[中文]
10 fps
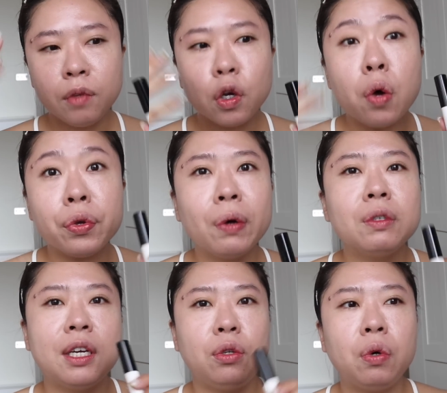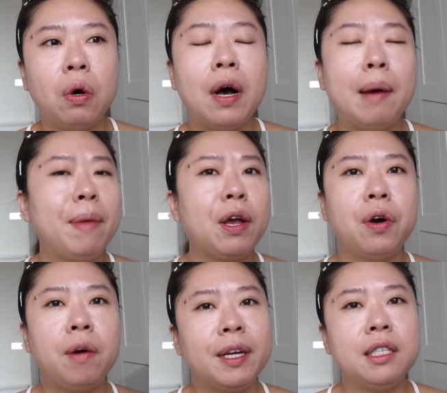控油程度的话，没有
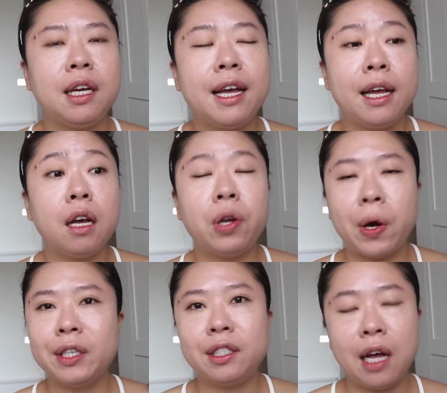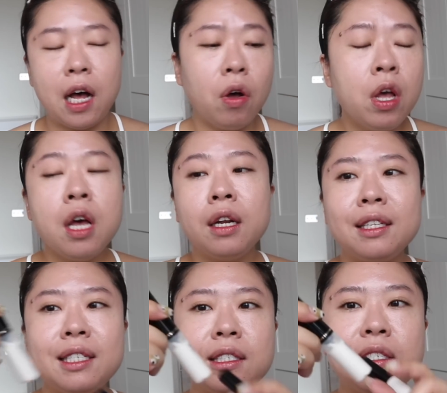Urban Decay 跟 Nars 好。
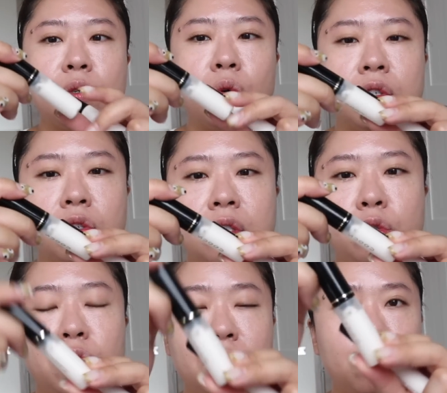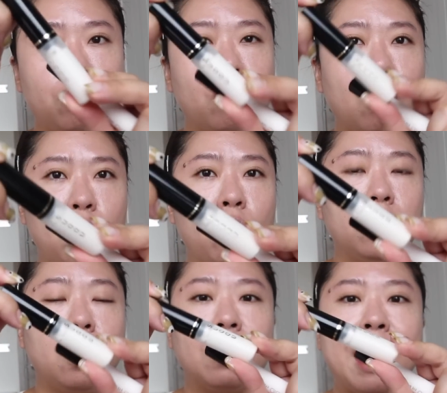那这次我就是去苏活活
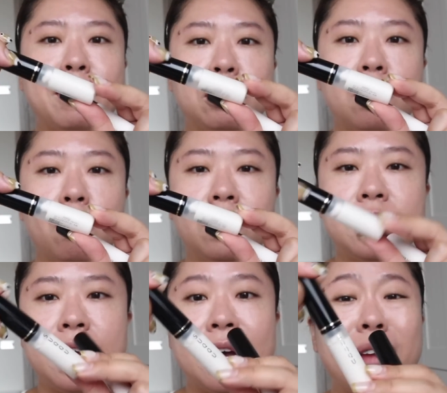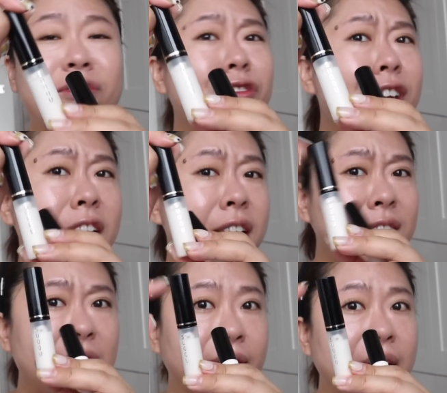动，他们送我这个，非
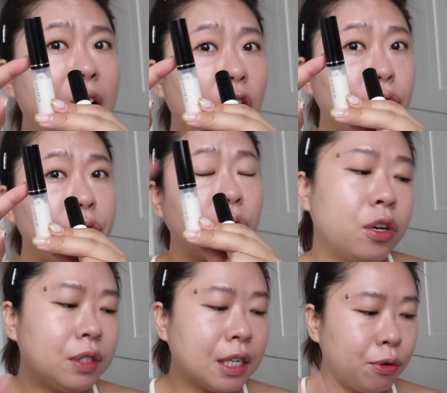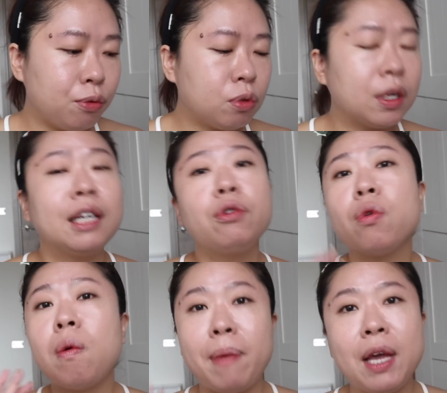常的好用。有这个预算，那如
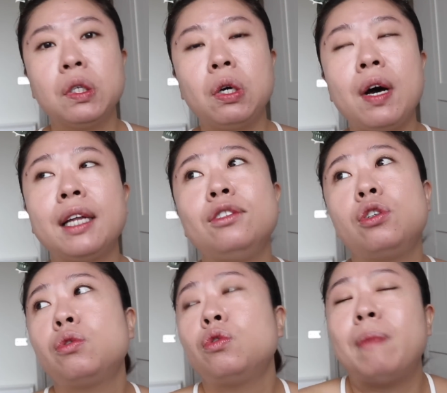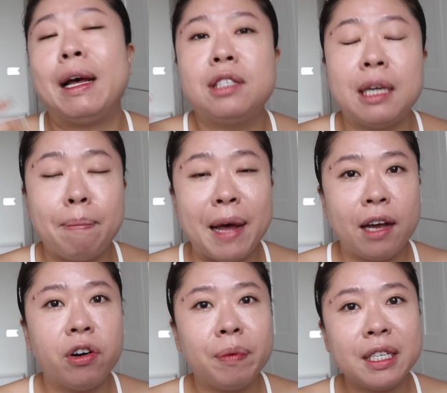果没有的话，你就去买找
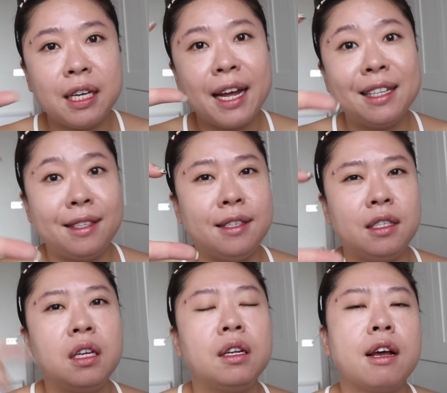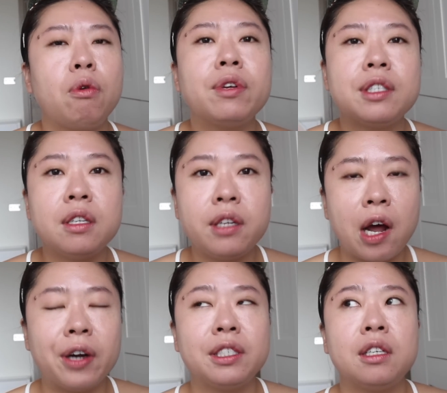买 Urban Decay 紫色那个，或是
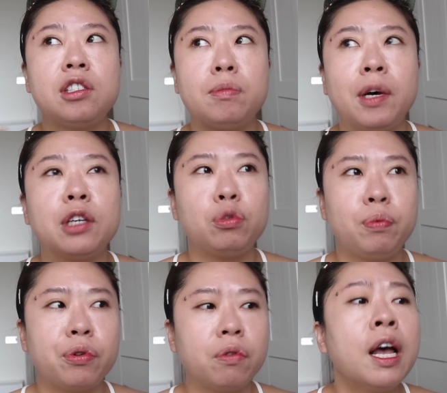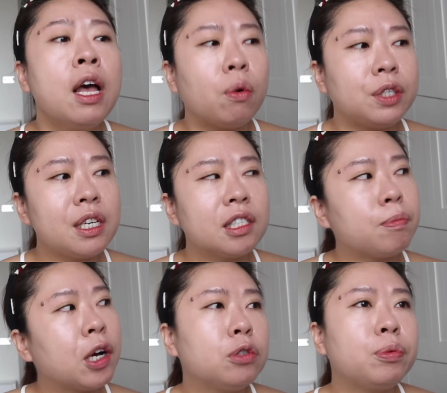Nars 的 Smudge Proof。我记得
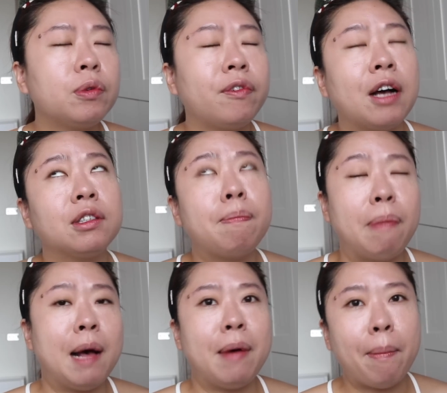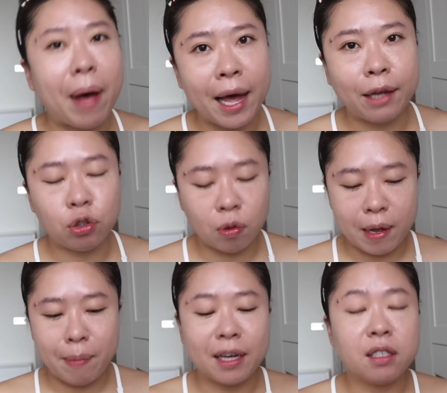Smudge Proof 好像是八百八还是九
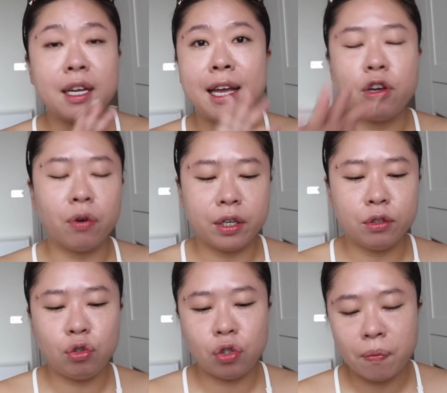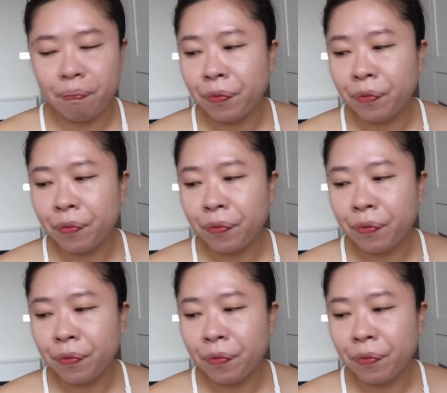百八，可是可以用很久。